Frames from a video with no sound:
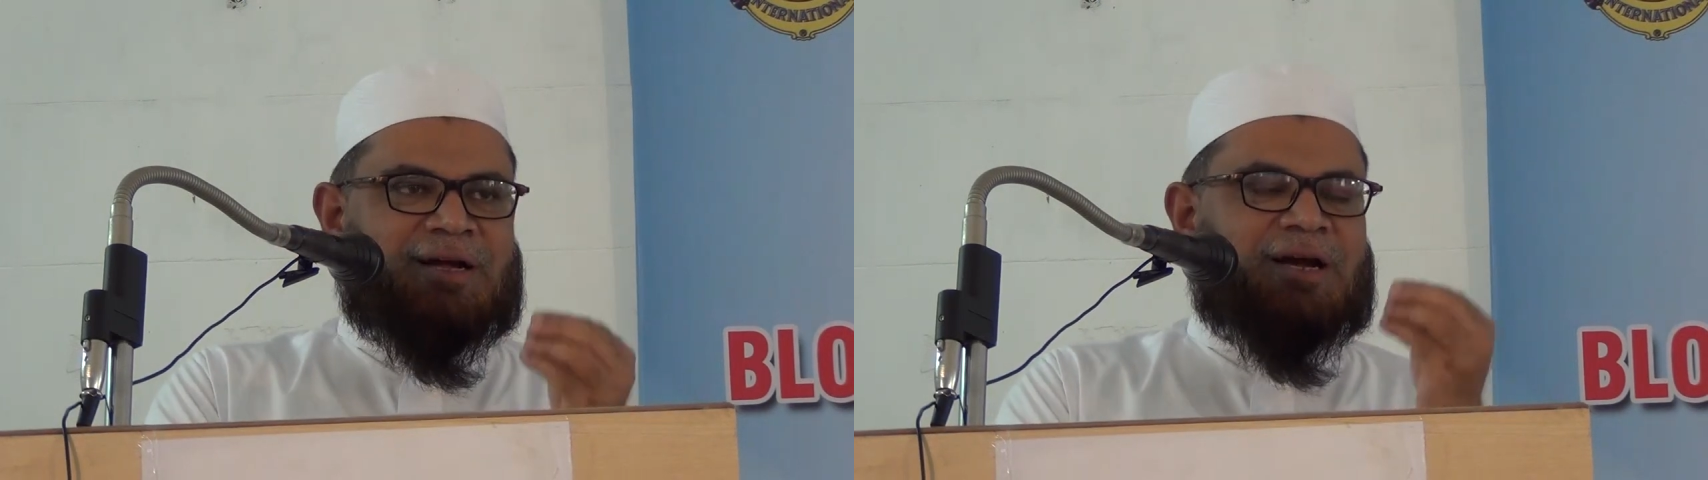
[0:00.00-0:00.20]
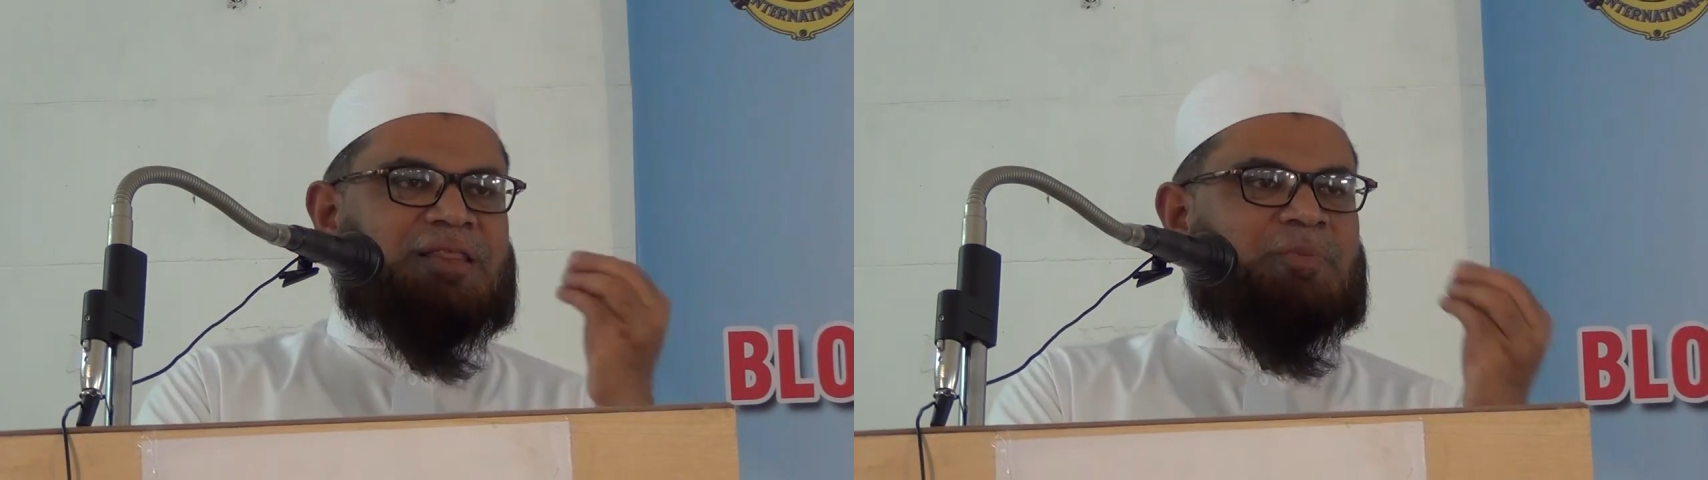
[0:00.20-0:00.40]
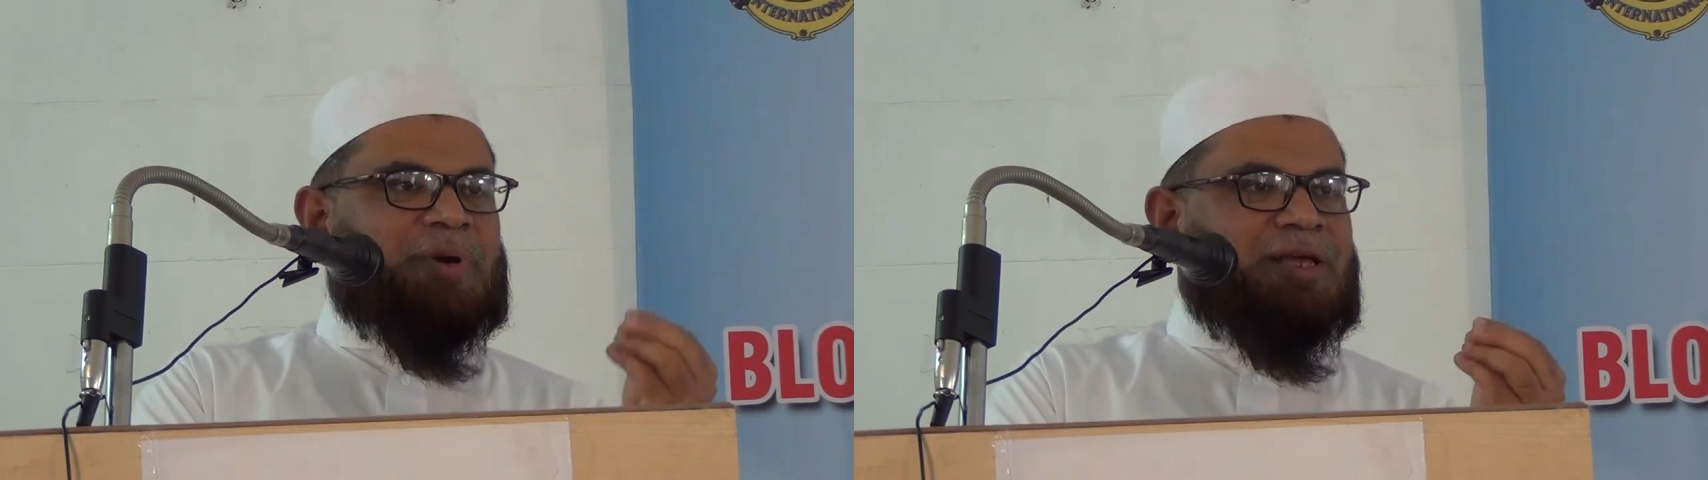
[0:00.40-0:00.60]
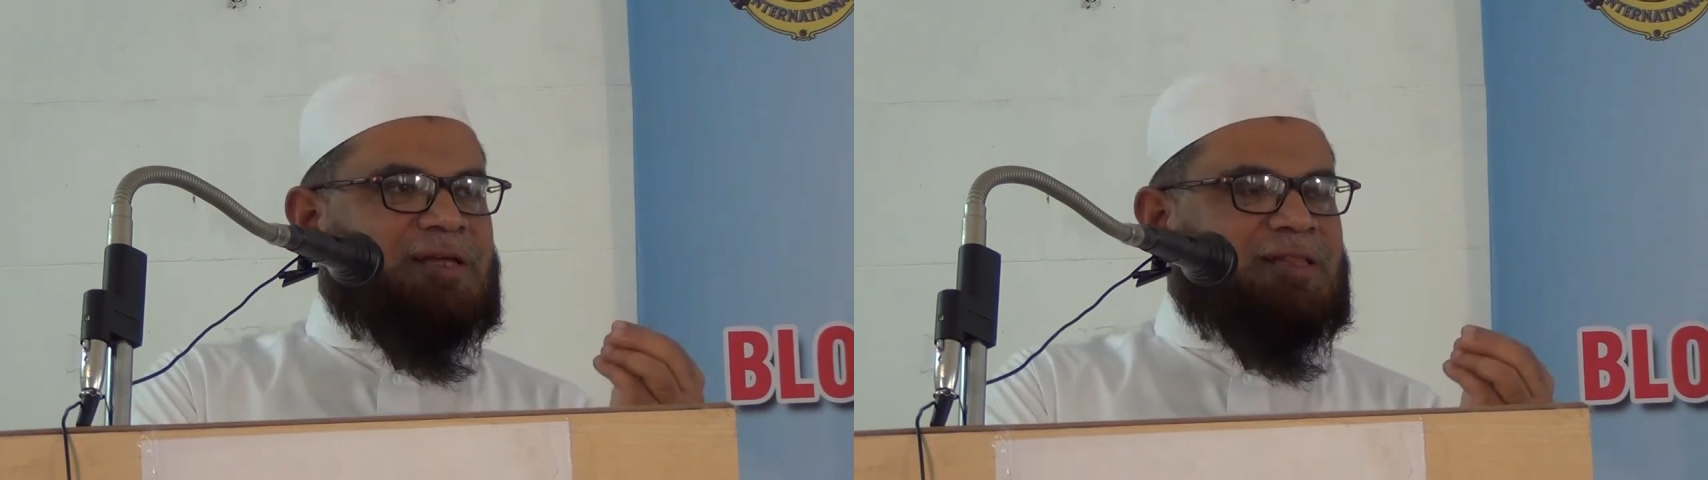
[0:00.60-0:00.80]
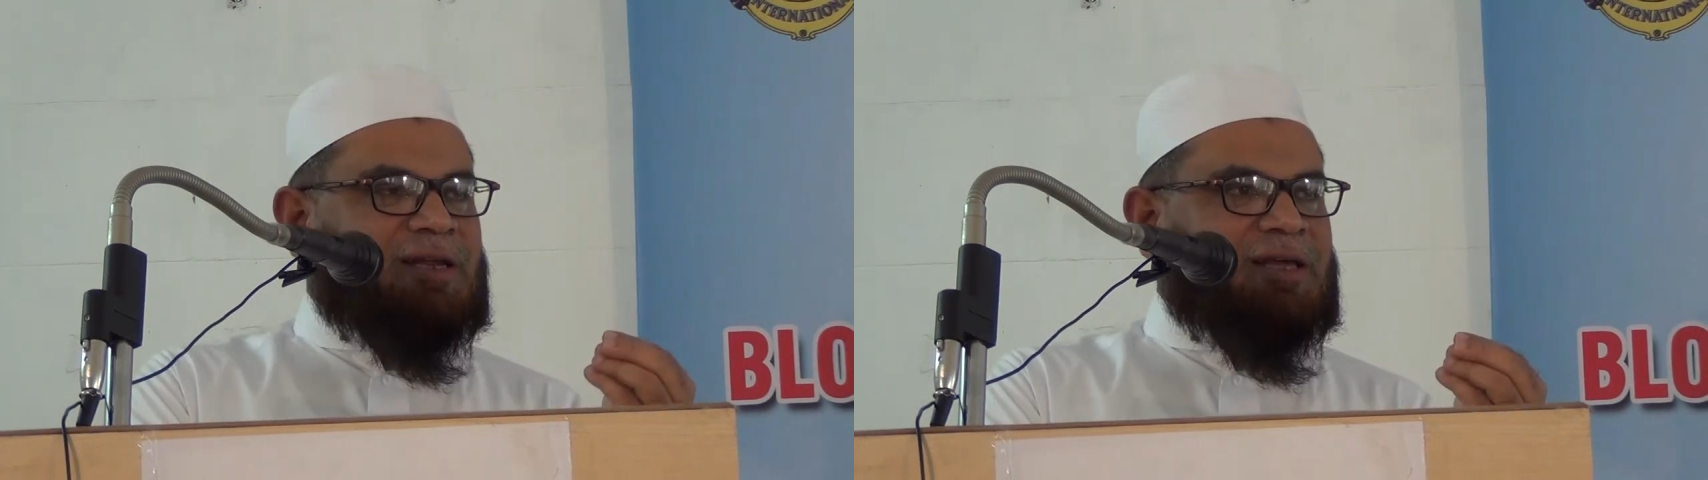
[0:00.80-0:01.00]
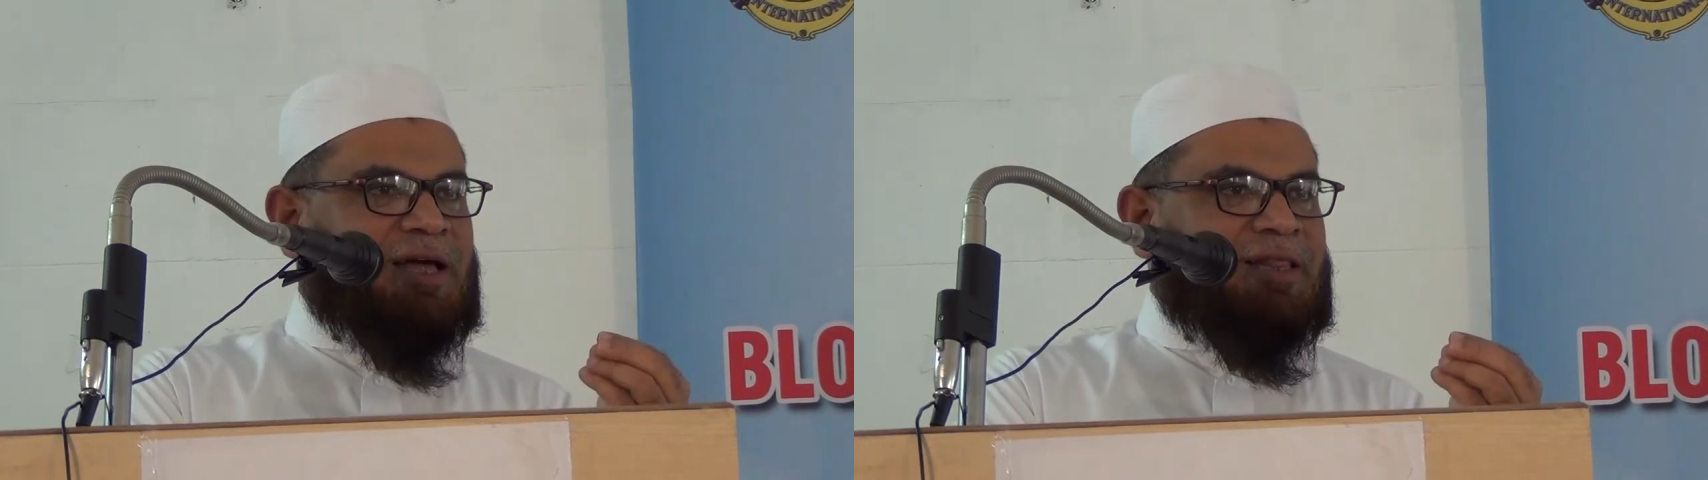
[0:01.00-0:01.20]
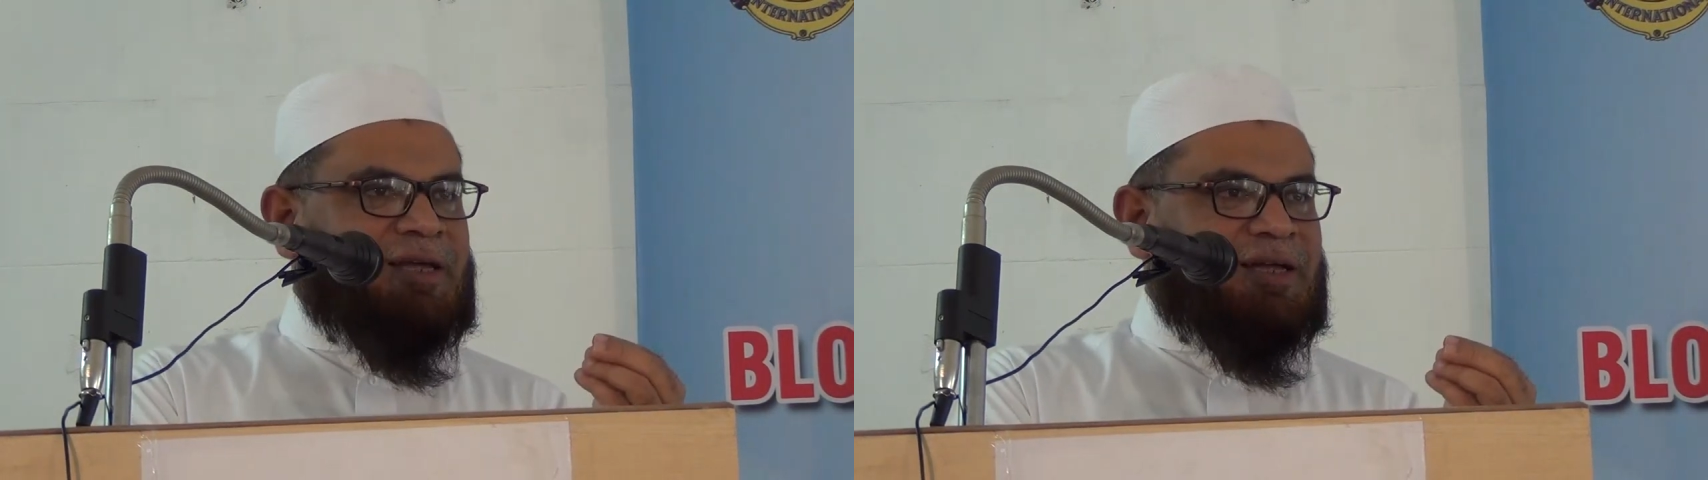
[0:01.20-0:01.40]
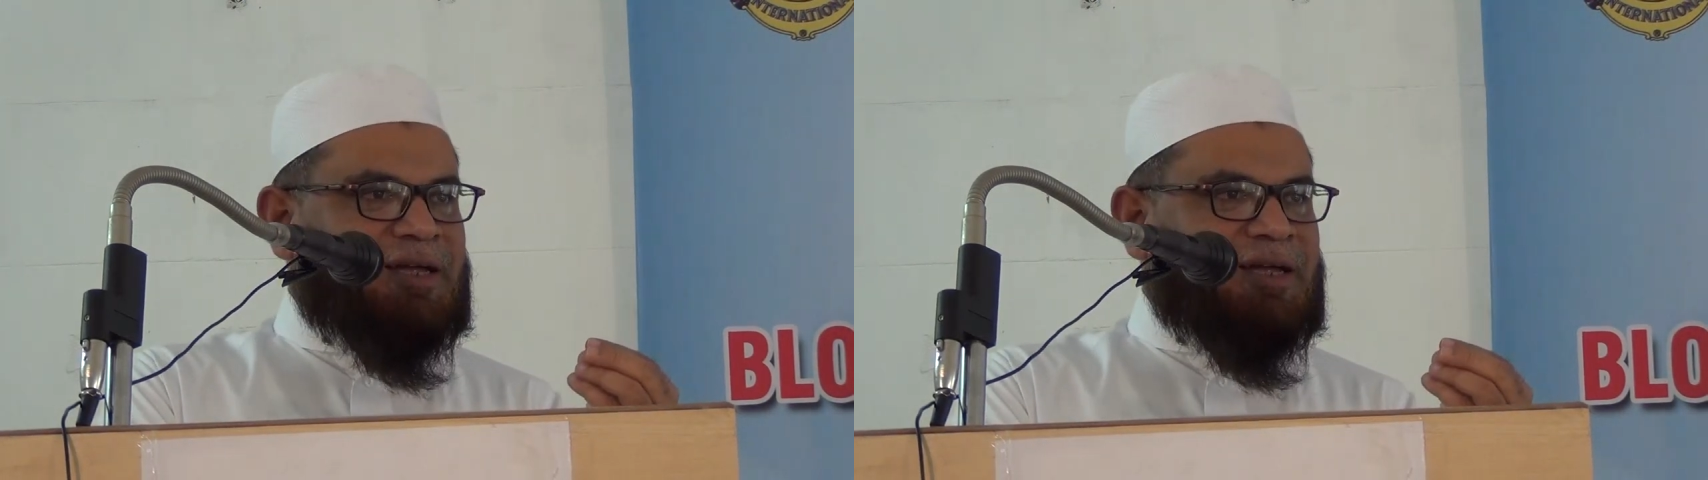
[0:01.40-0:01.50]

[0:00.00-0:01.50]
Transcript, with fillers: எழுத படிக்க தெரியாத